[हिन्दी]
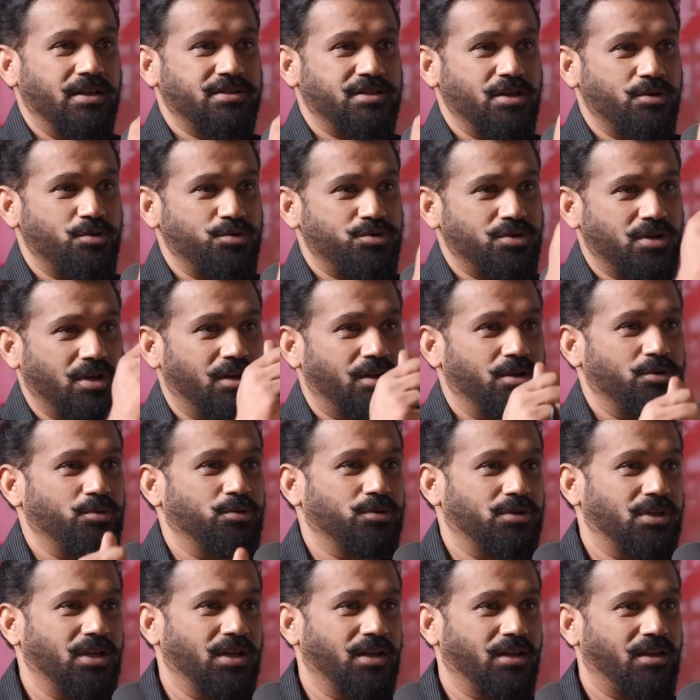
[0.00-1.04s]
ऐसा कुछ करके
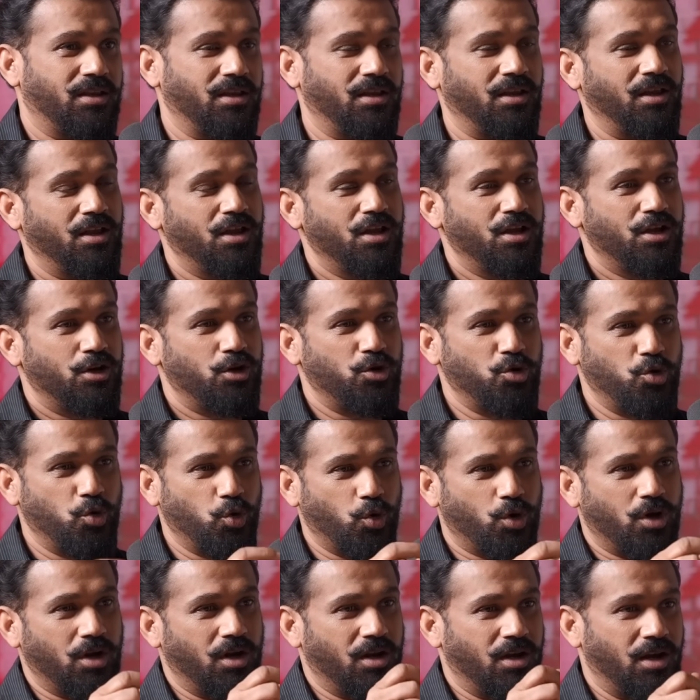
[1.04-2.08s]
होता है कि
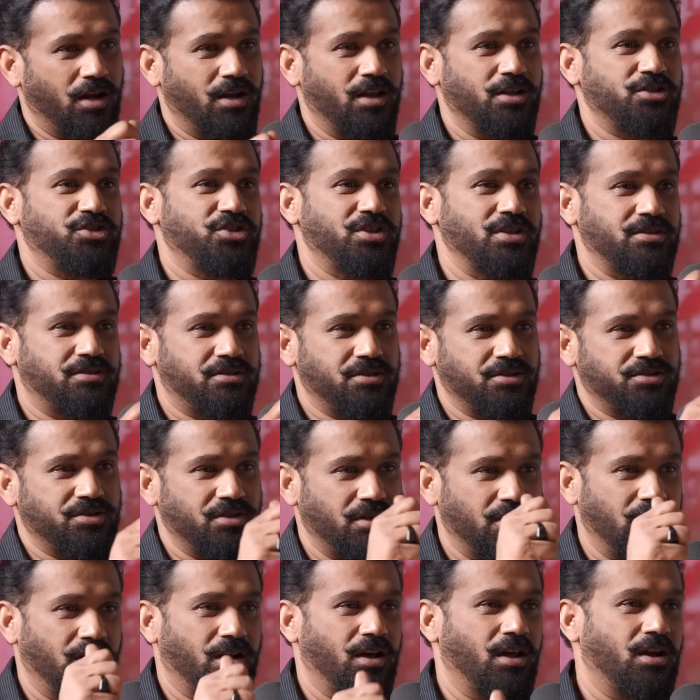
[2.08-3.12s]
लोकल खाना चाहिए
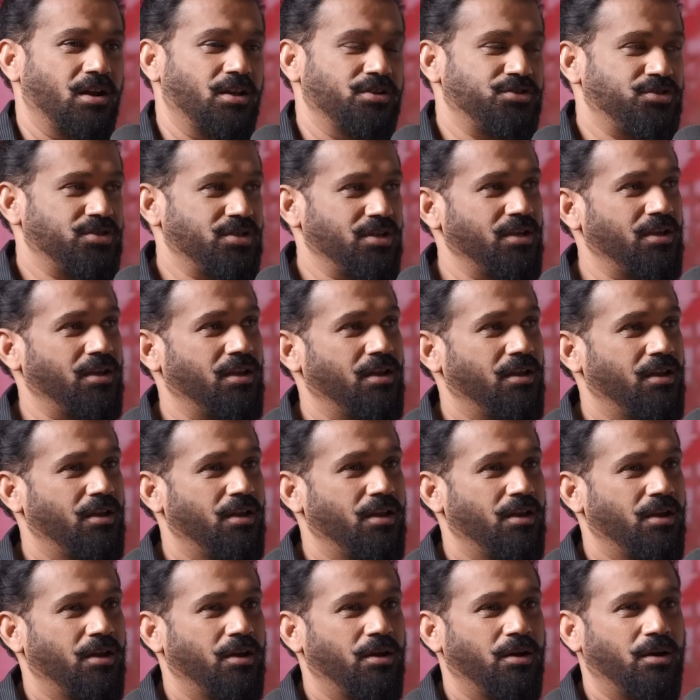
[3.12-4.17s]
सीजनल खाना चाहिए
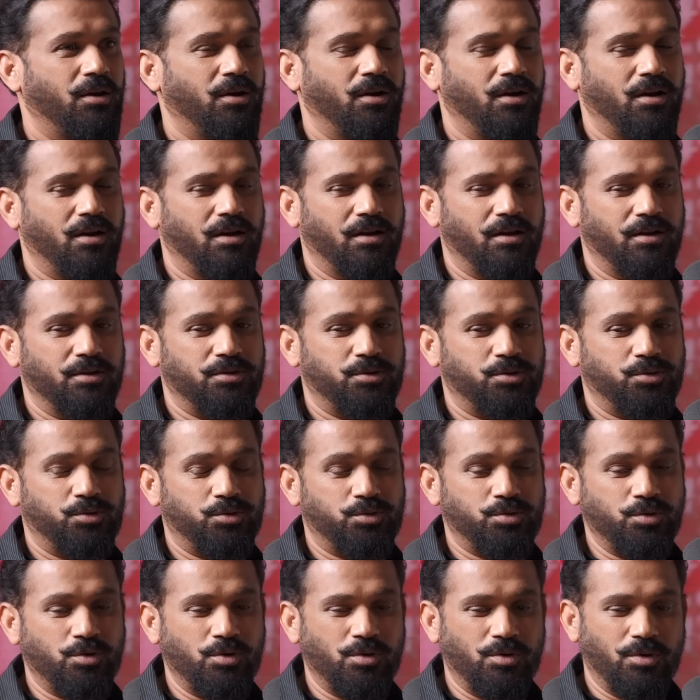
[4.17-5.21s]
हम्म।
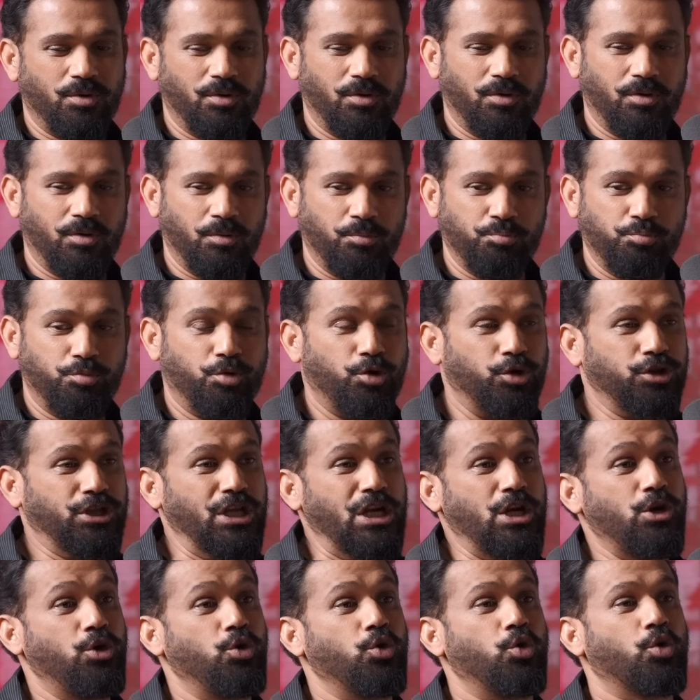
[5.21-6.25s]
तो बहुत ही
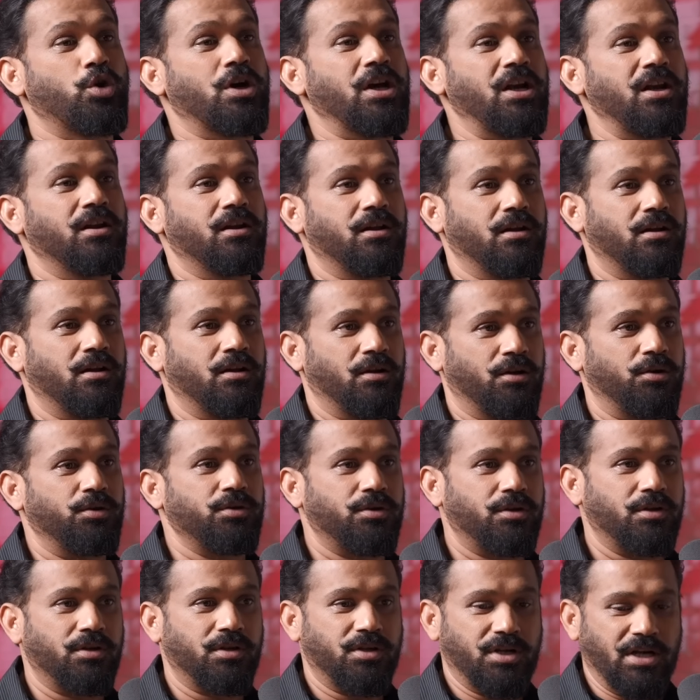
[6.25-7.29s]
लोकल
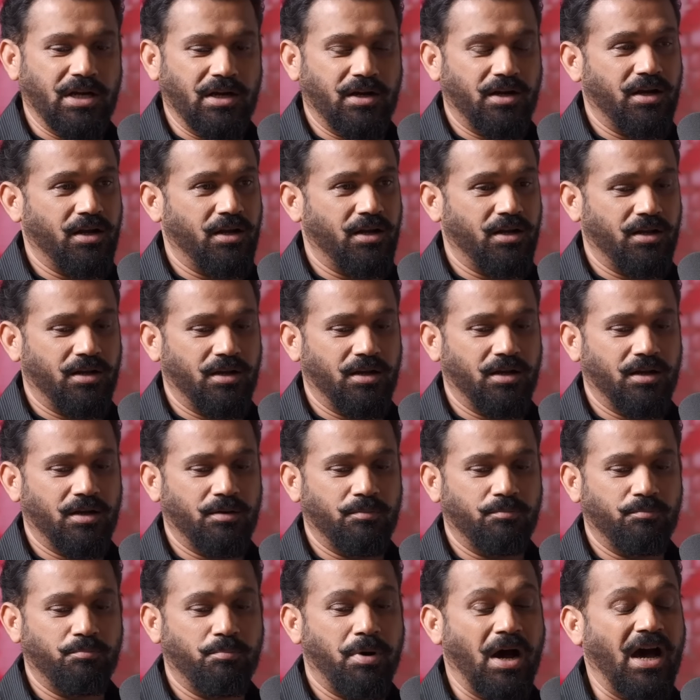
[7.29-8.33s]

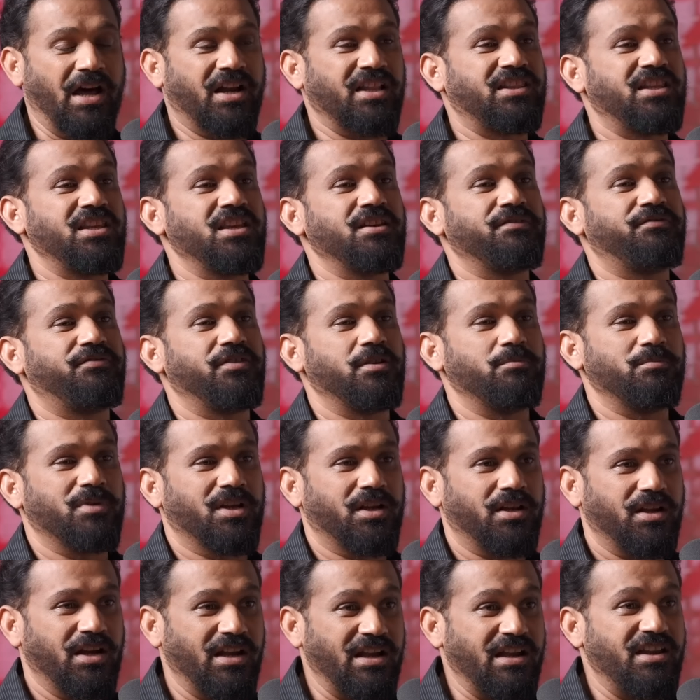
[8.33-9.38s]
भारतीय फिल्म
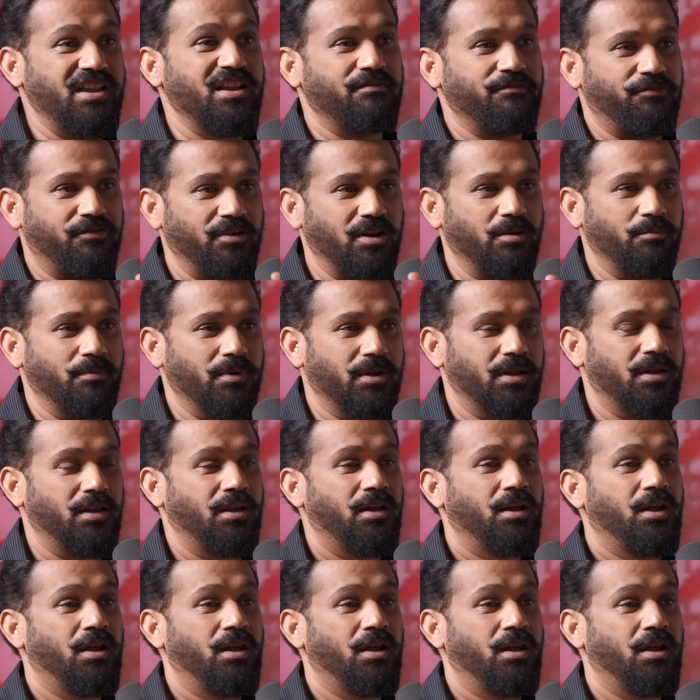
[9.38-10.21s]
है इंडियन फिल्म है